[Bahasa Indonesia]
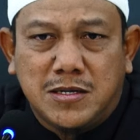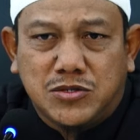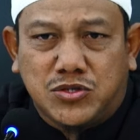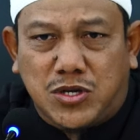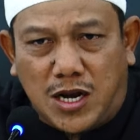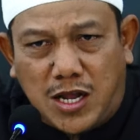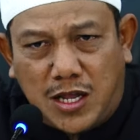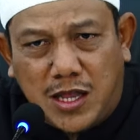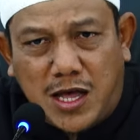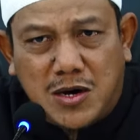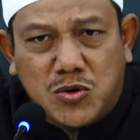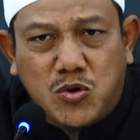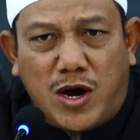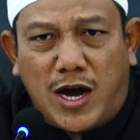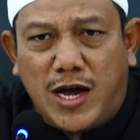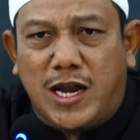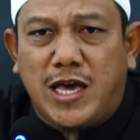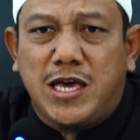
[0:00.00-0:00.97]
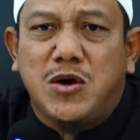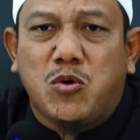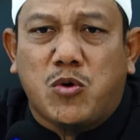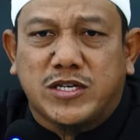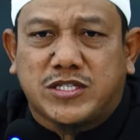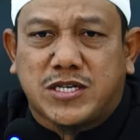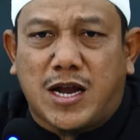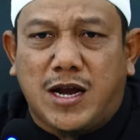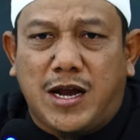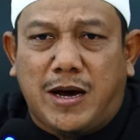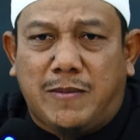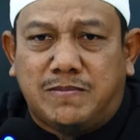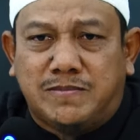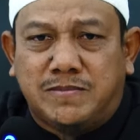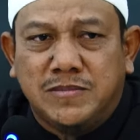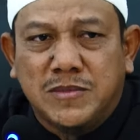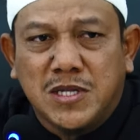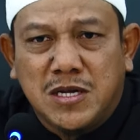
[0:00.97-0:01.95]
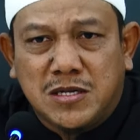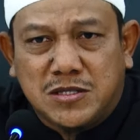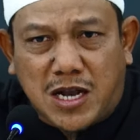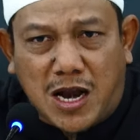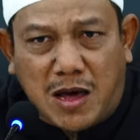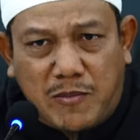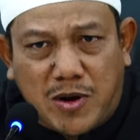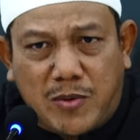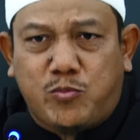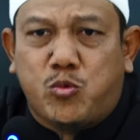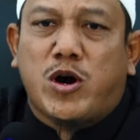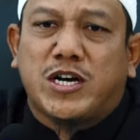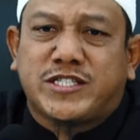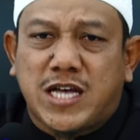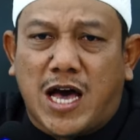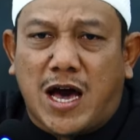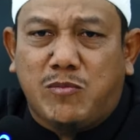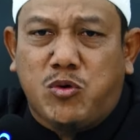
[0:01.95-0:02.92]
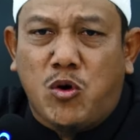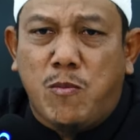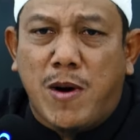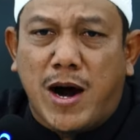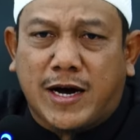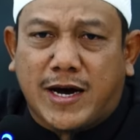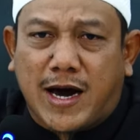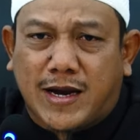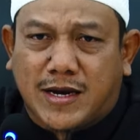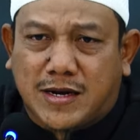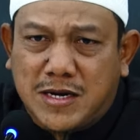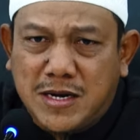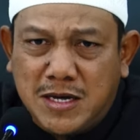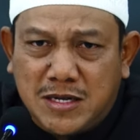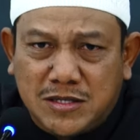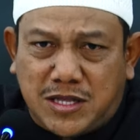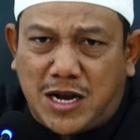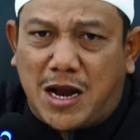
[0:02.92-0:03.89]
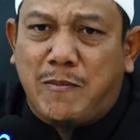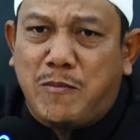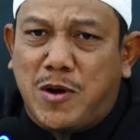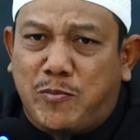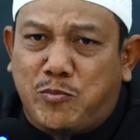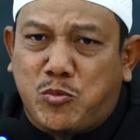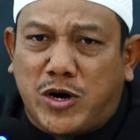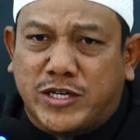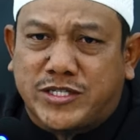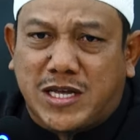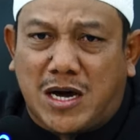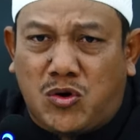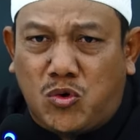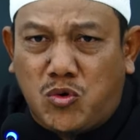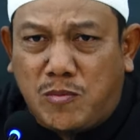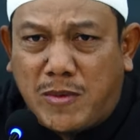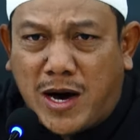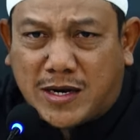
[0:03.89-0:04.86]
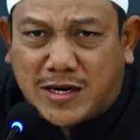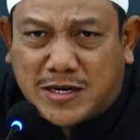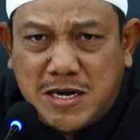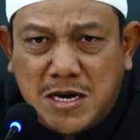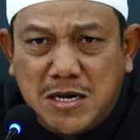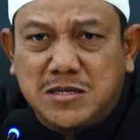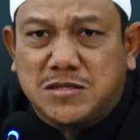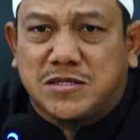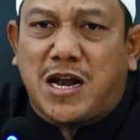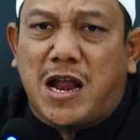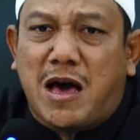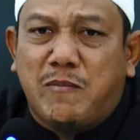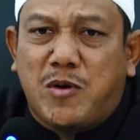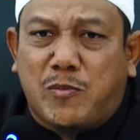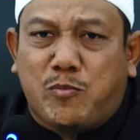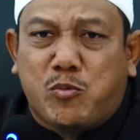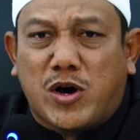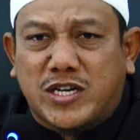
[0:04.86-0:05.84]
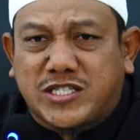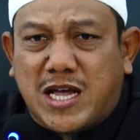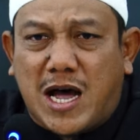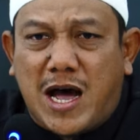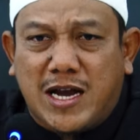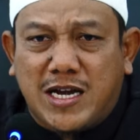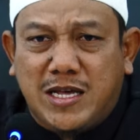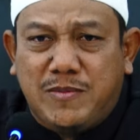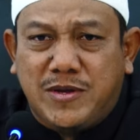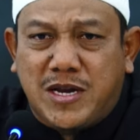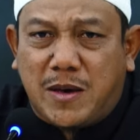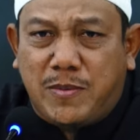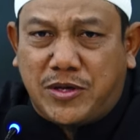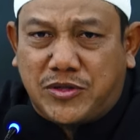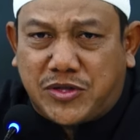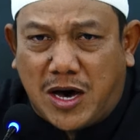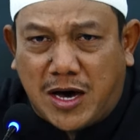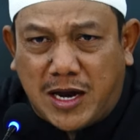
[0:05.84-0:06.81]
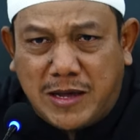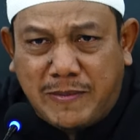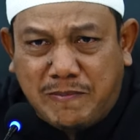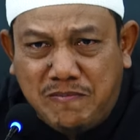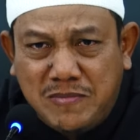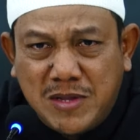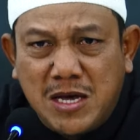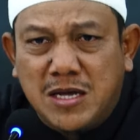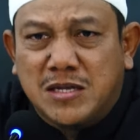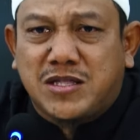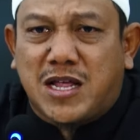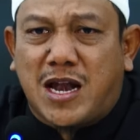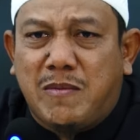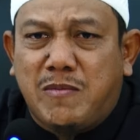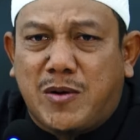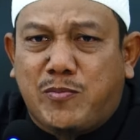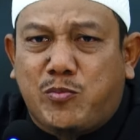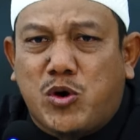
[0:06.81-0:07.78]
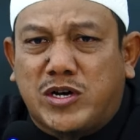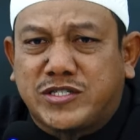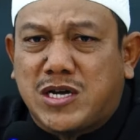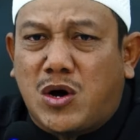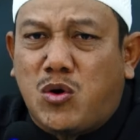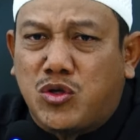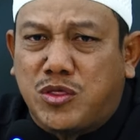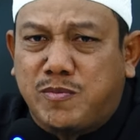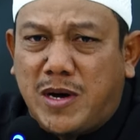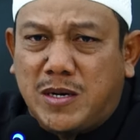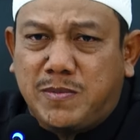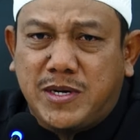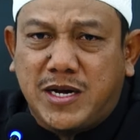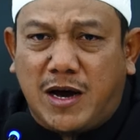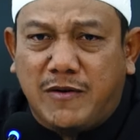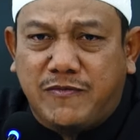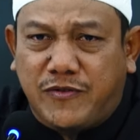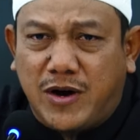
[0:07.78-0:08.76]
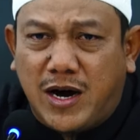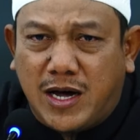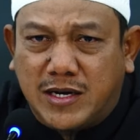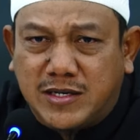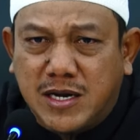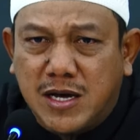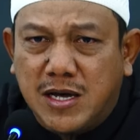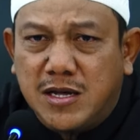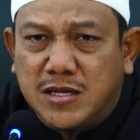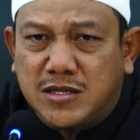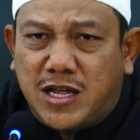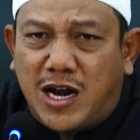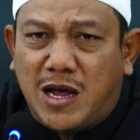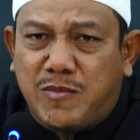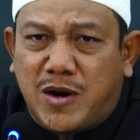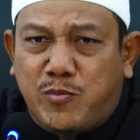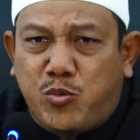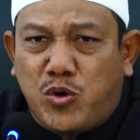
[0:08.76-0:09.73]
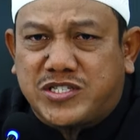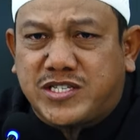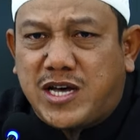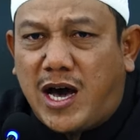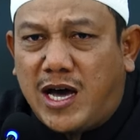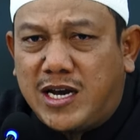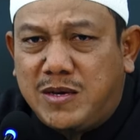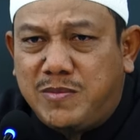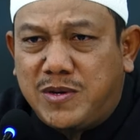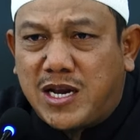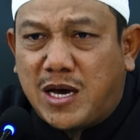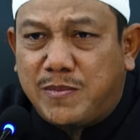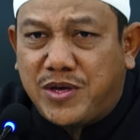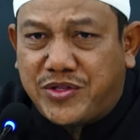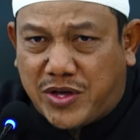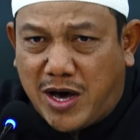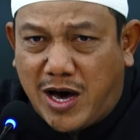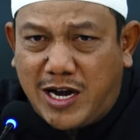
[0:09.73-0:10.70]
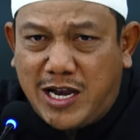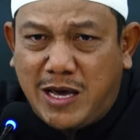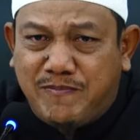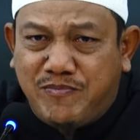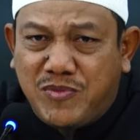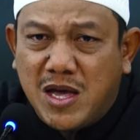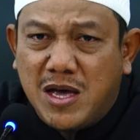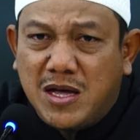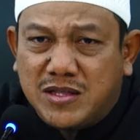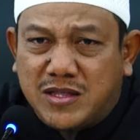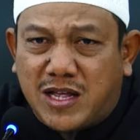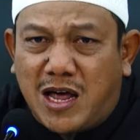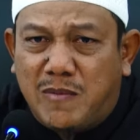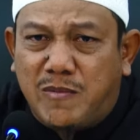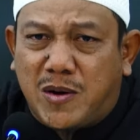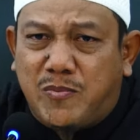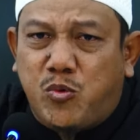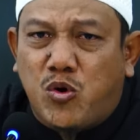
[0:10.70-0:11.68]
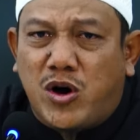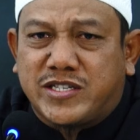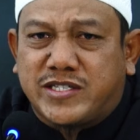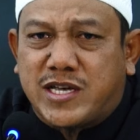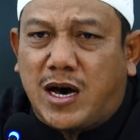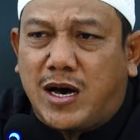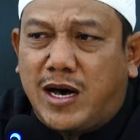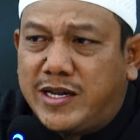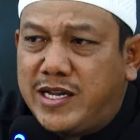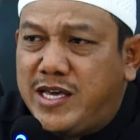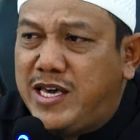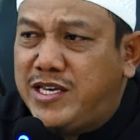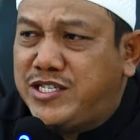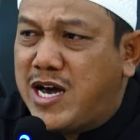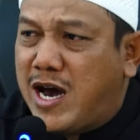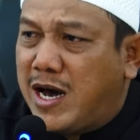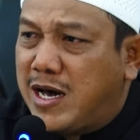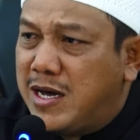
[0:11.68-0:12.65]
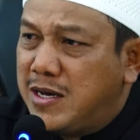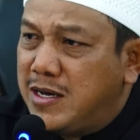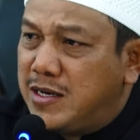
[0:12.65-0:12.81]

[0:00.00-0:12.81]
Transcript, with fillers: sallallahu alaihi wasallam, telah berpuasa Abu Bakar, telah berpuasa Umar, telah berpuasa Ali bin Abi Thalib, telah berpuasa Utsman bin Affan, telah berpuasa Ali bin Abi Thalib, telah berpuasa Khadijah,